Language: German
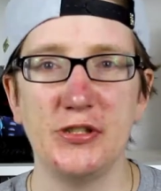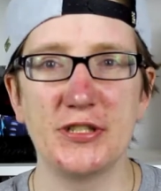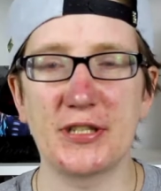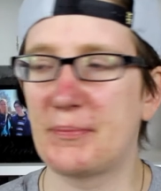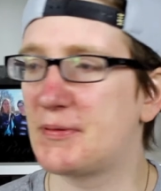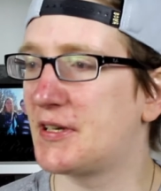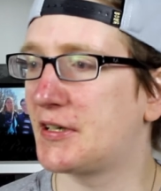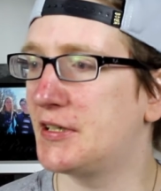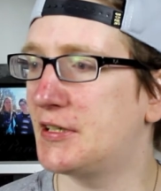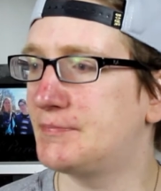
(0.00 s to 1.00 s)
Hier ist eine
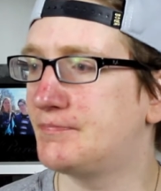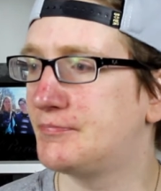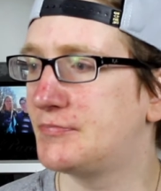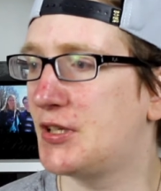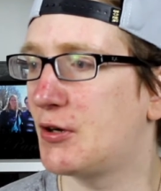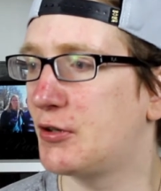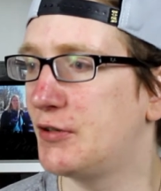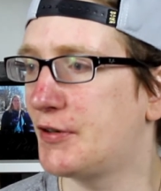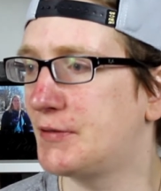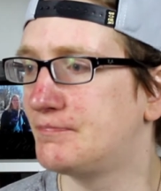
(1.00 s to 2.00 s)
Pizzeria, die auch
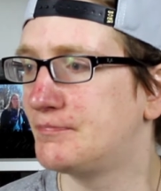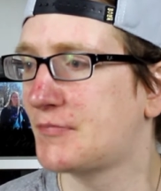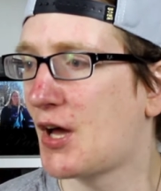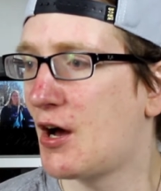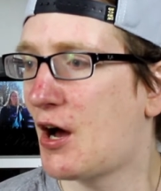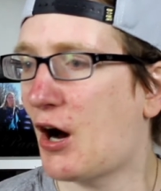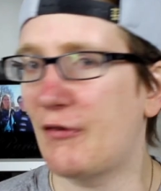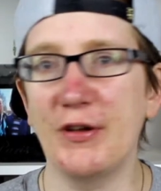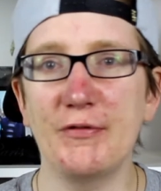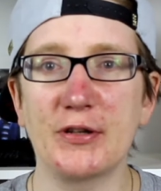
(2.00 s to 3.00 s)
liefern.
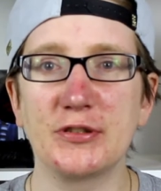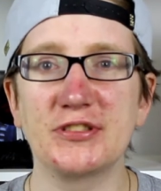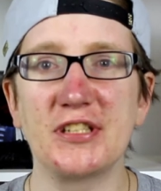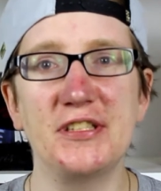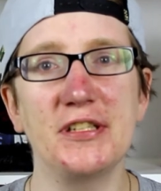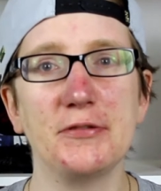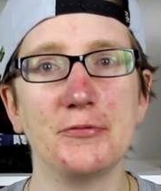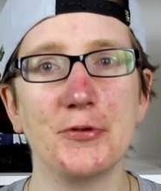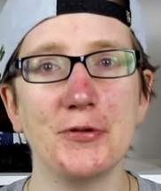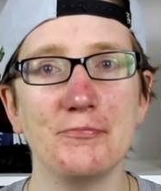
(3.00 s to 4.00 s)
Auf jeden Fall kostet jede
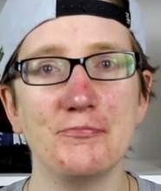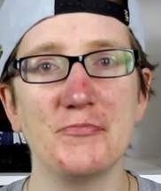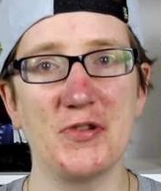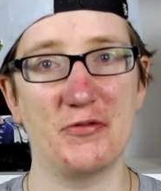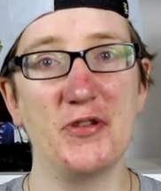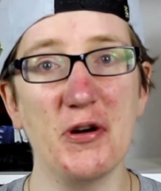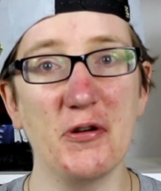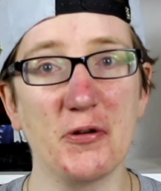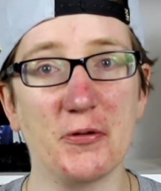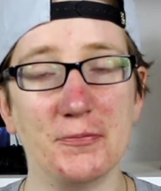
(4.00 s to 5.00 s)
Nudel 4
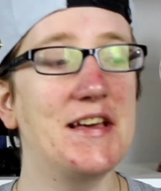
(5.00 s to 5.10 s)
Euro.